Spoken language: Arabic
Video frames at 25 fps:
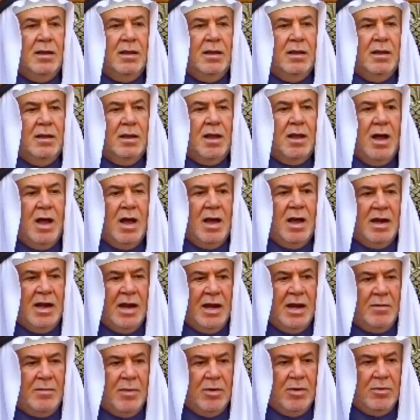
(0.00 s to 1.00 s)
قال
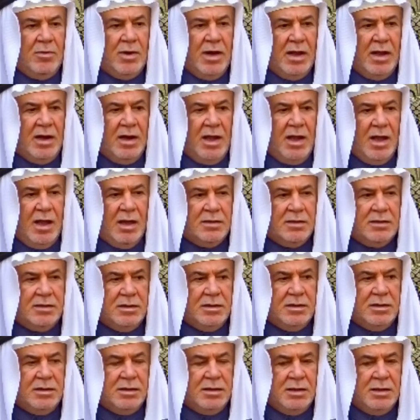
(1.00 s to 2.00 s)
المولى
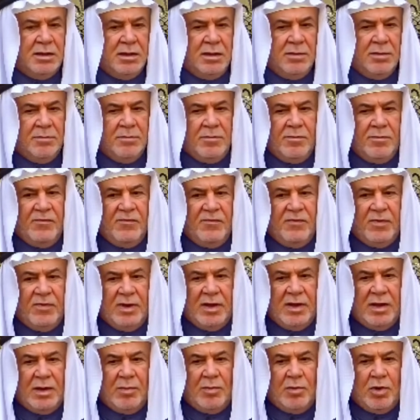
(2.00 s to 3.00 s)
الحكيم
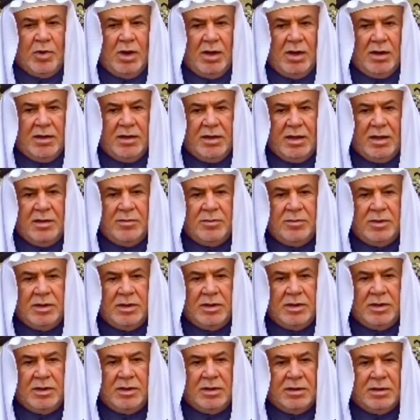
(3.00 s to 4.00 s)
في محكم
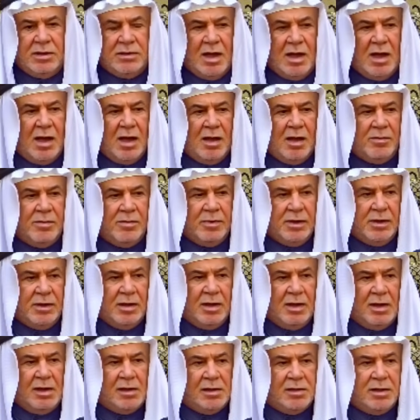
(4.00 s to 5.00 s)
كتابه
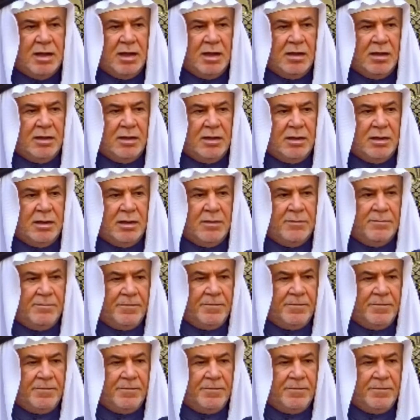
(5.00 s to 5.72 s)
الكريم